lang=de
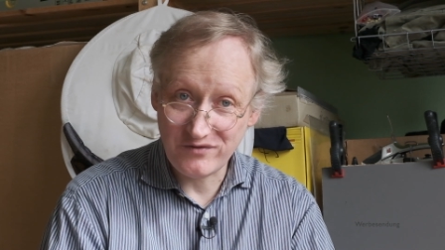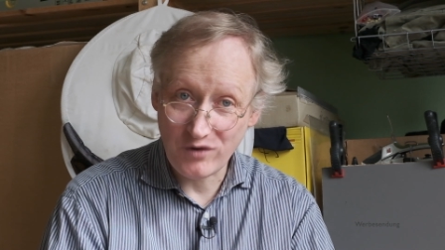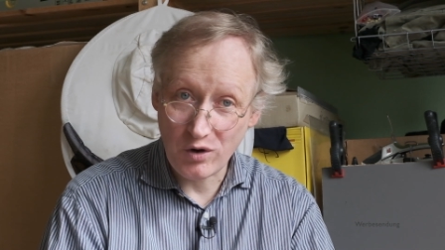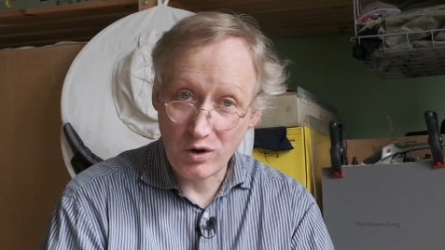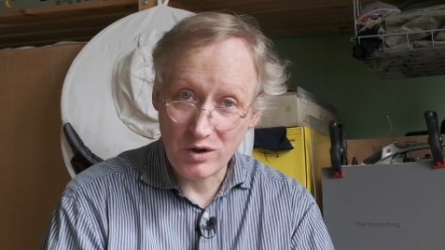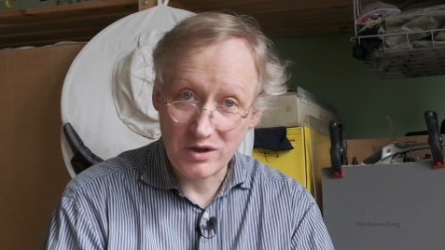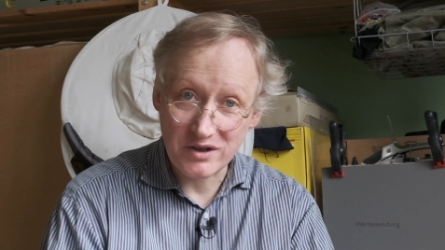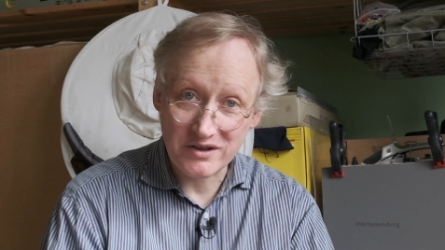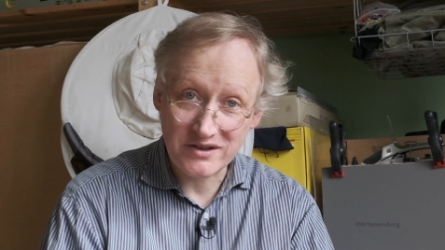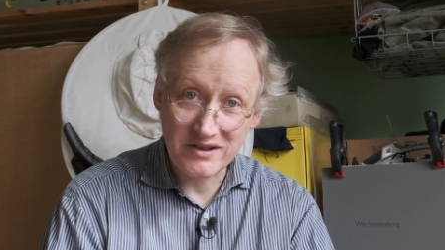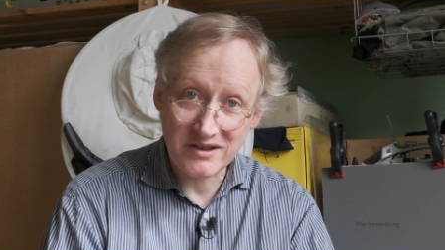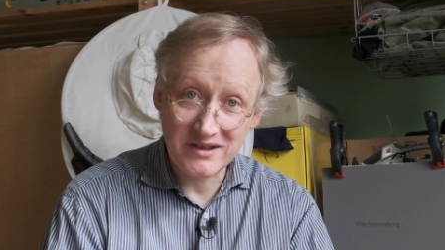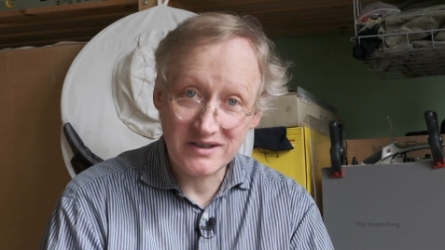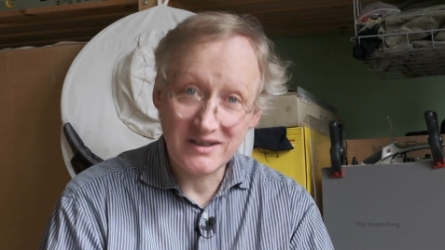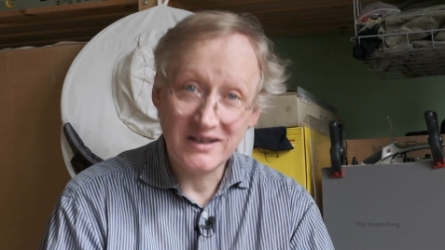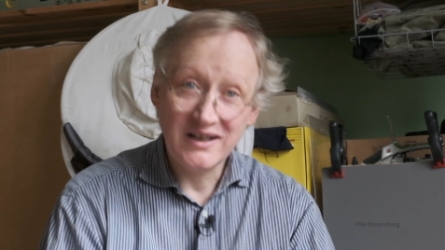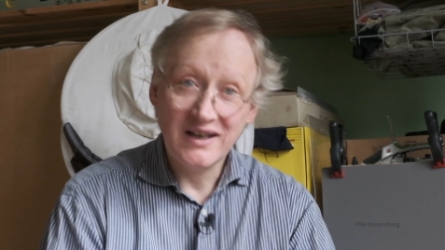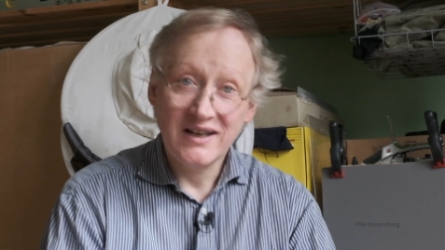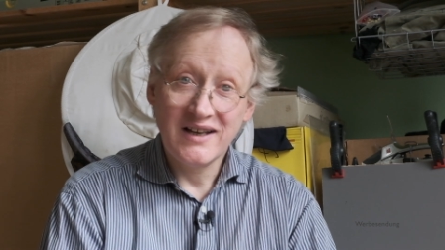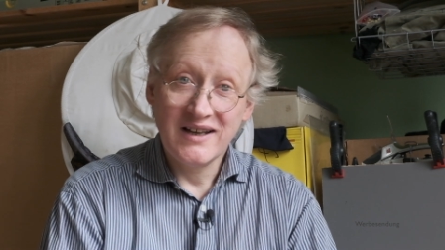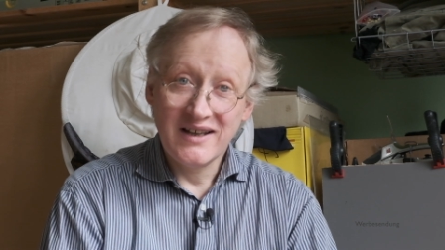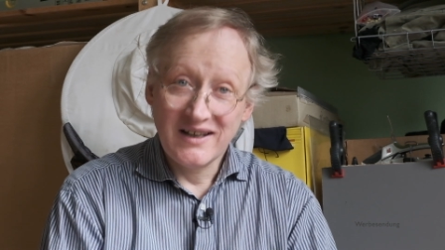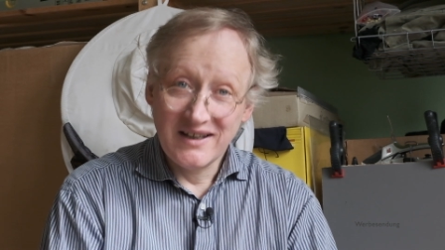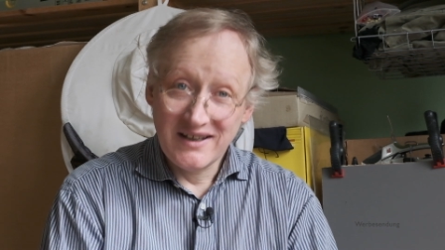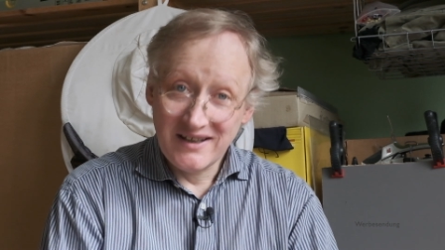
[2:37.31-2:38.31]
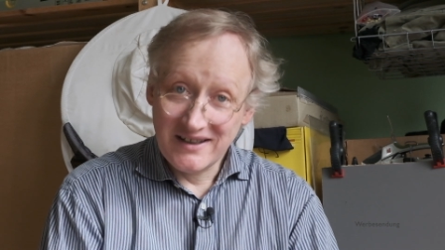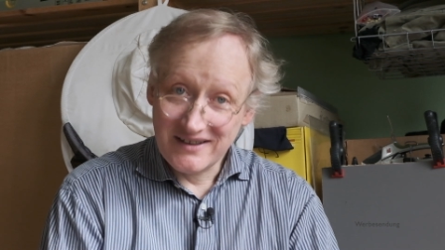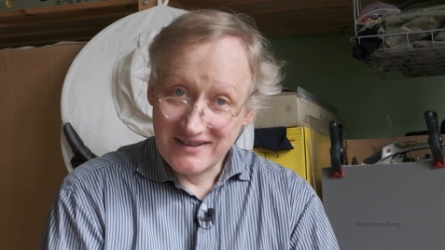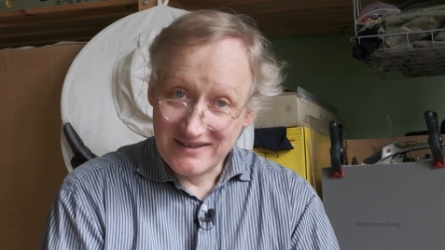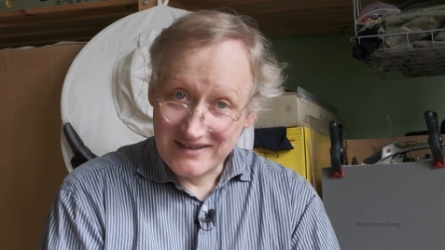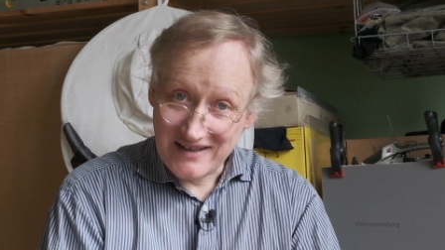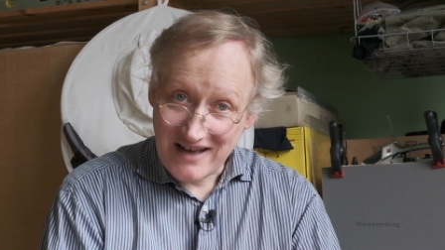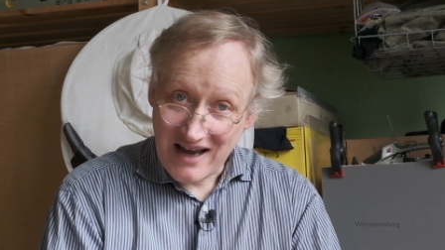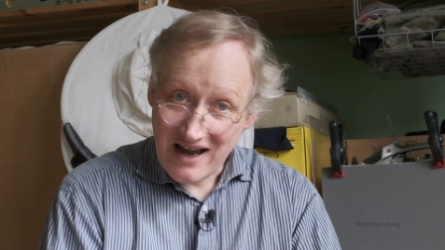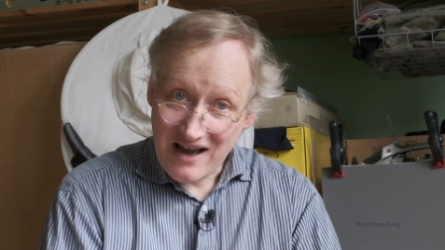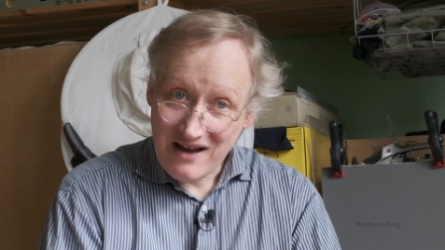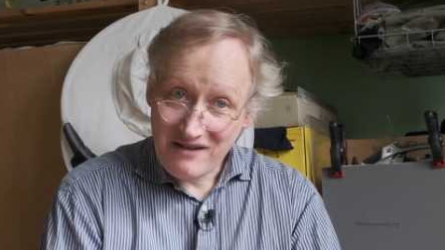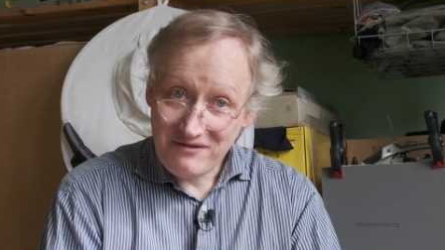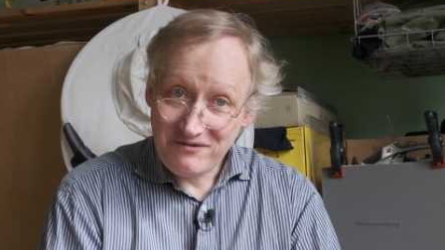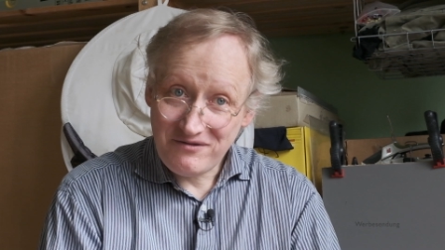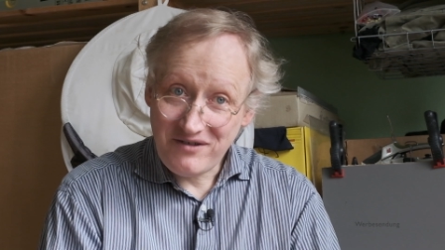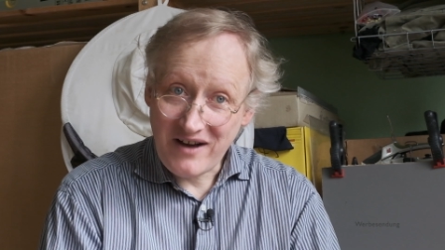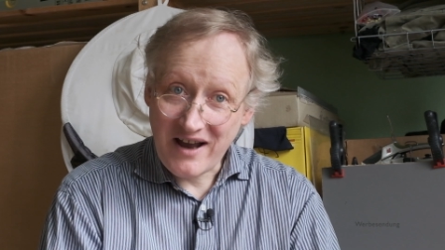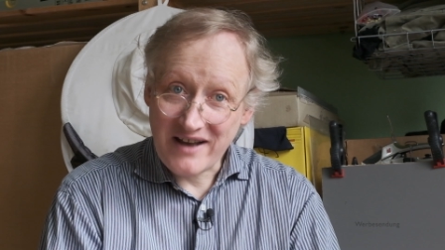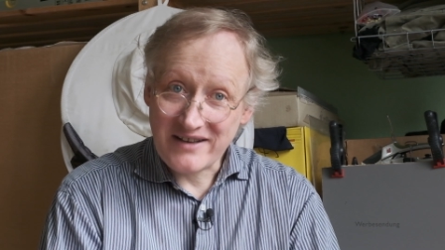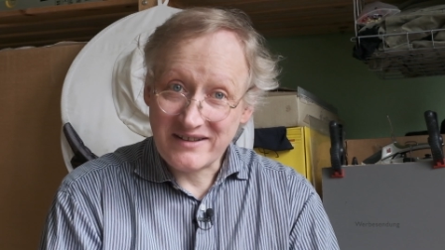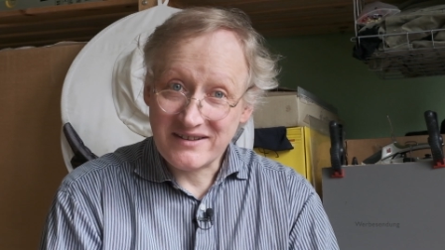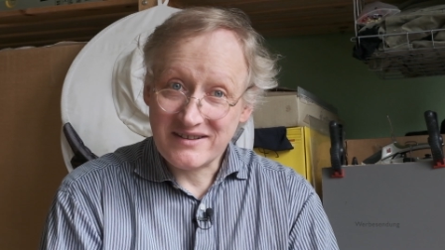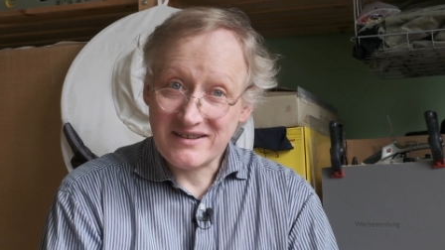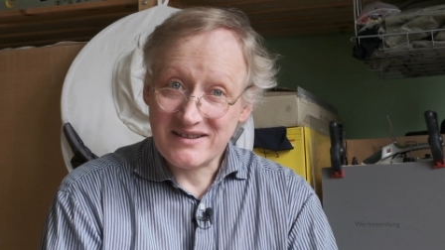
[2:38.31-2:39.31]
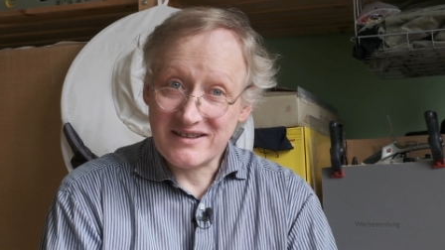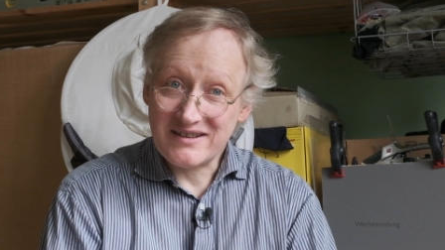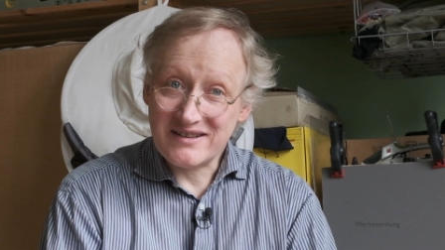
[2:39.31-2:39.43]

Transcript: wollte, da fand